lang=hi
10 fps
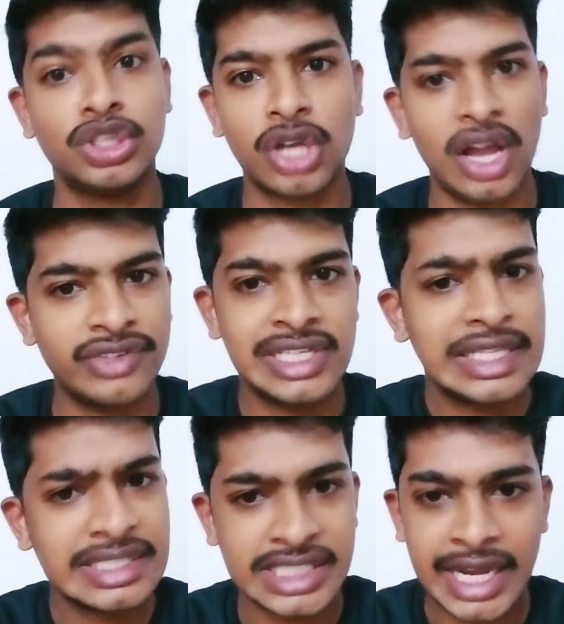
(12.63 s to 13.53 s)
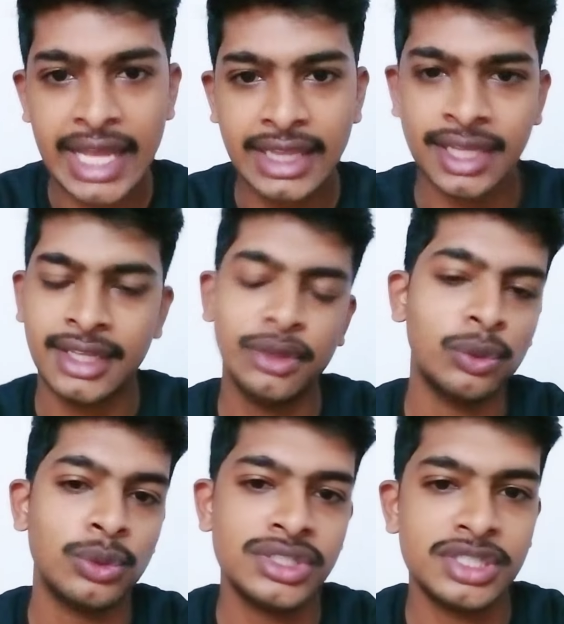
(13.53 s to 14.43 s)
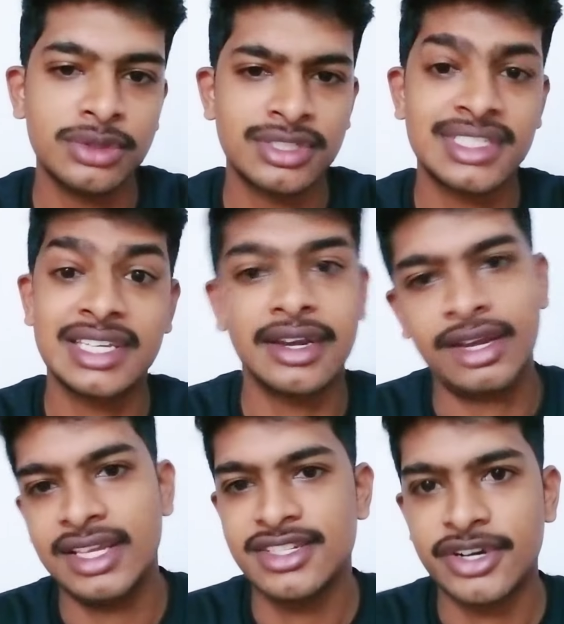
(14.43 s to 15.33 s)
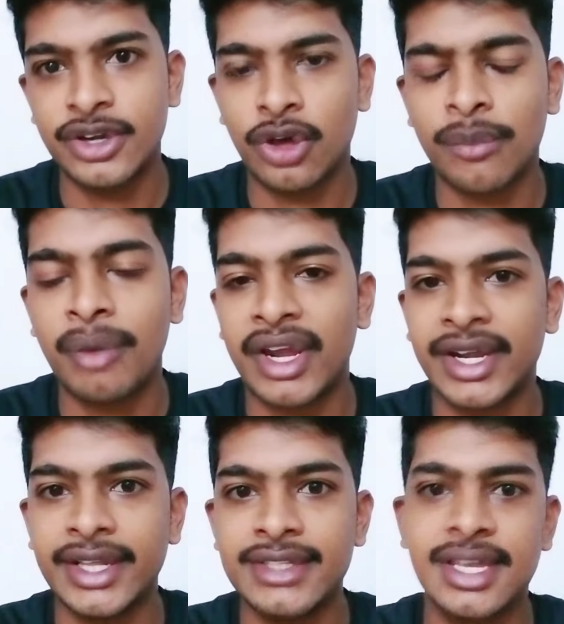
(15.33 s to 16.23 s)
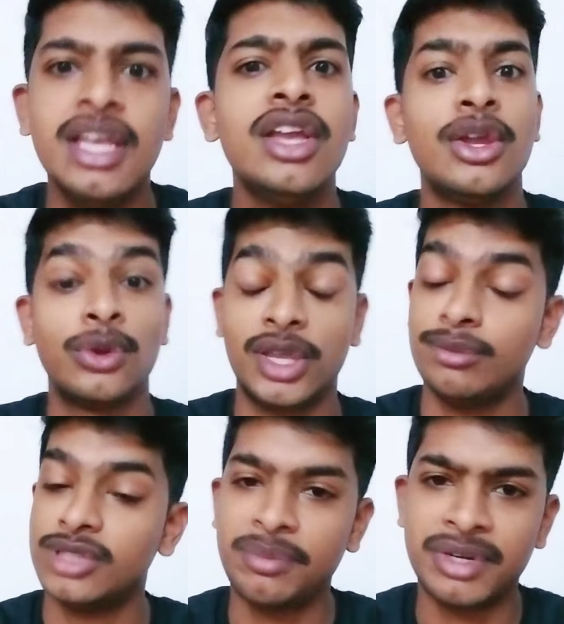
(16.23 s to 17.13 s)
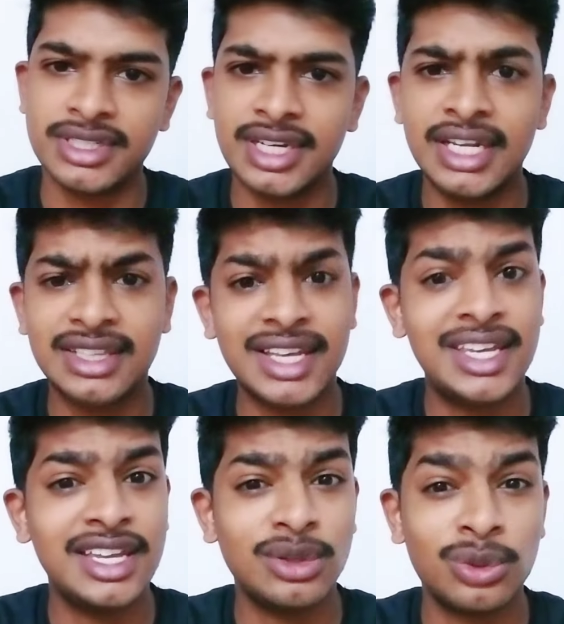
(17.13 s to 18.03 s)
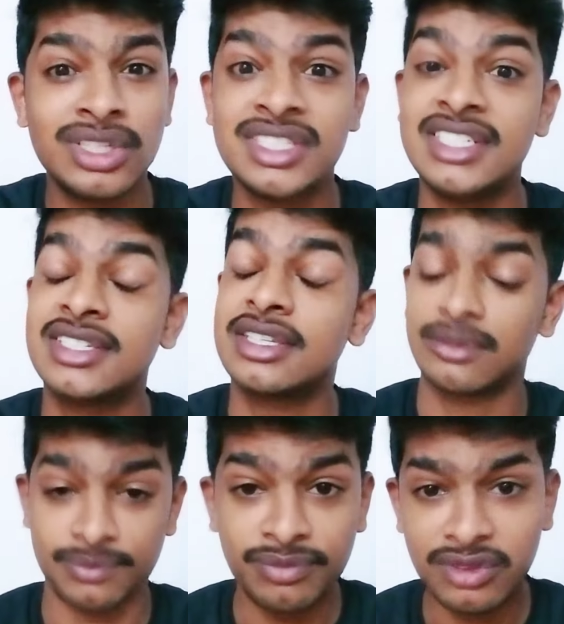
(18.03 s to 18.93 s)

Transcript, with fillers: मुझे तो काफ़ी ज़्यादा शिकायतें हैं इन दोनों ही चीज़ों से इसकी रिलीज डेट और मार्केटिंग से क्योंकि मुझे पर्सनली लगता है कि ये दोनों इस चीज़